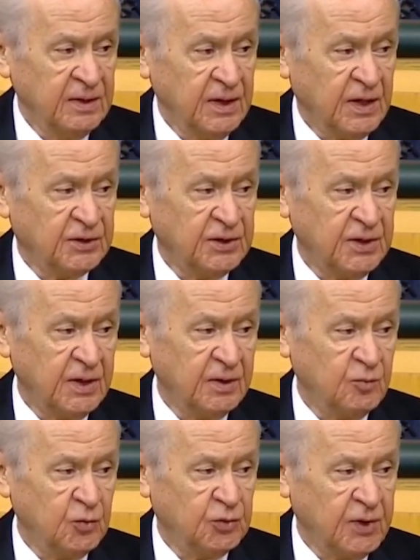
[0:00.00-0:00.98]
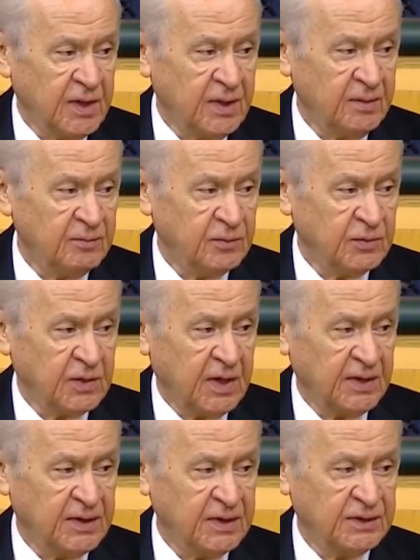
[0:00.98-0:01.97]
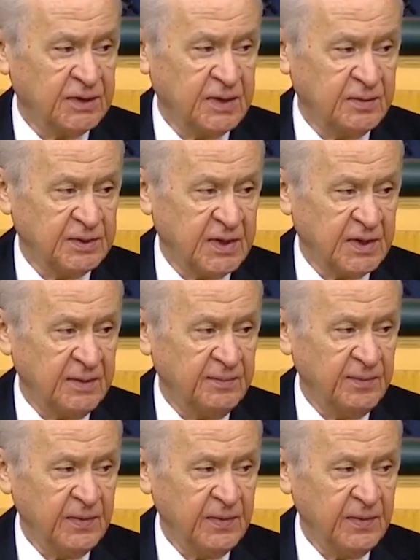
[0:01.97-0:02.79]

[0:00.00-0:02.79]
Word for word: yaşayan muhterem kardeşlerimize